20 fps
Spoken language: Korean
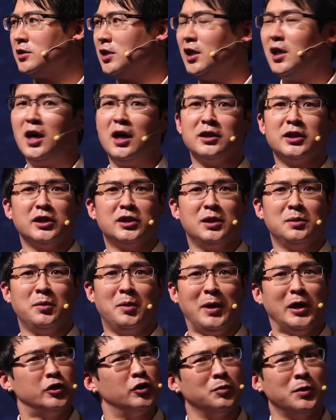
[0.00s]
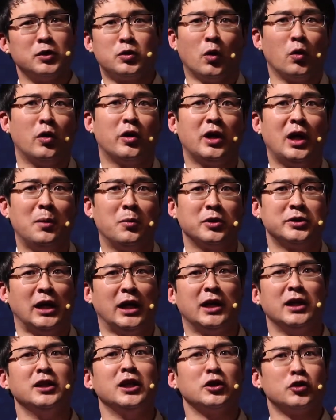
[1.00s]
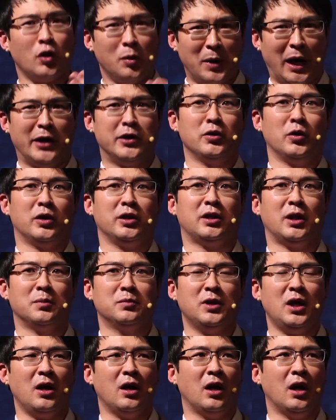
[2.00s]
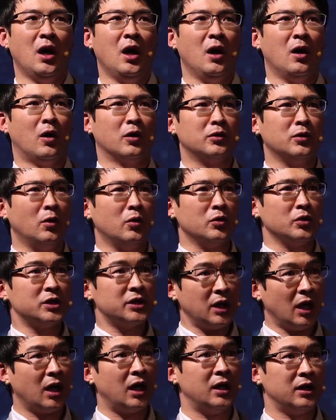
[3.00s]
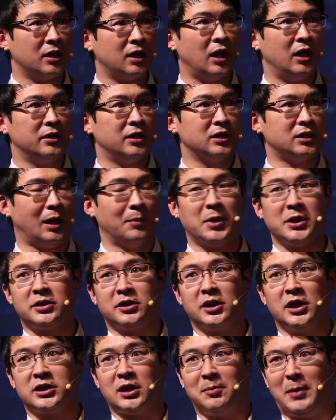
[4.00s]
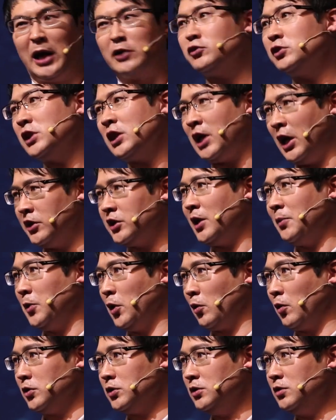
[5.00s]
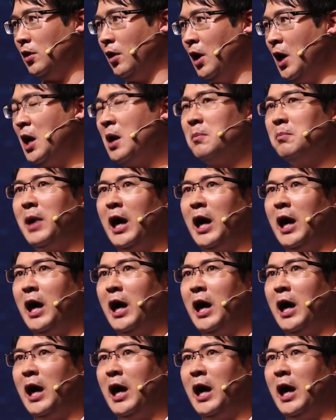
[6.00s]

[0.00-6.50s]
제가 사실 말씀이 좋거나 잘하는 게 처음이 아니었기 때문에 어떤 거로 시작할까 할 때 잡았던 게 제가 마술이라는 아이템이었거든요.